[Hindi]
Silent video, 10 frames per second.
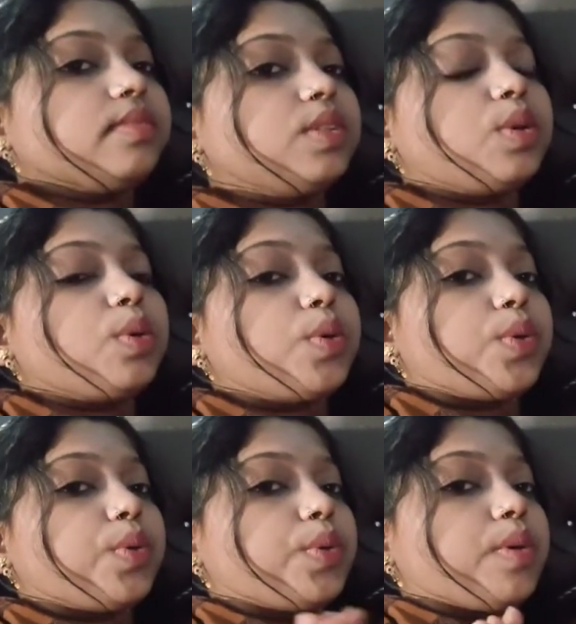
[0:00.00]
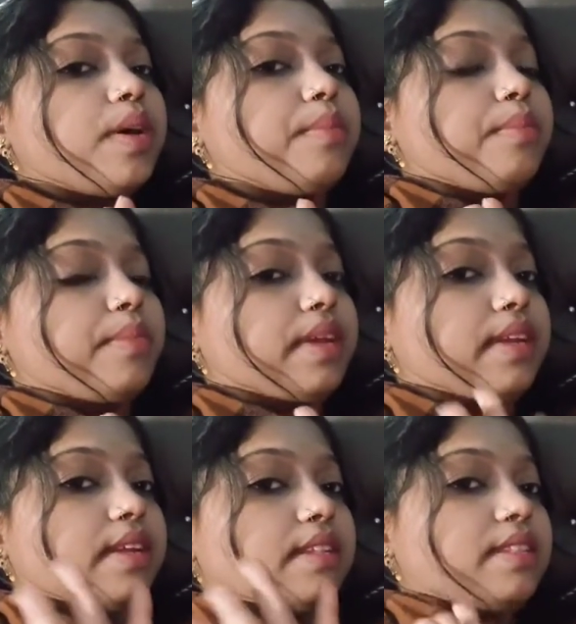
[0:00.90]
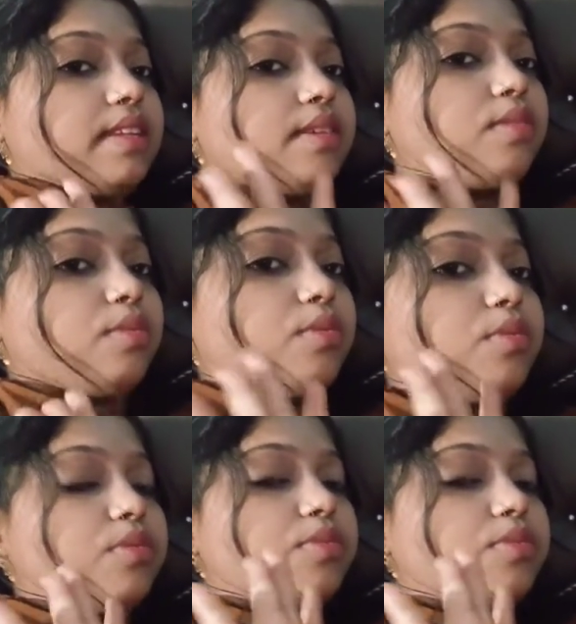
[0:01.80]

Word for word: तो आप मैं रखती हूँ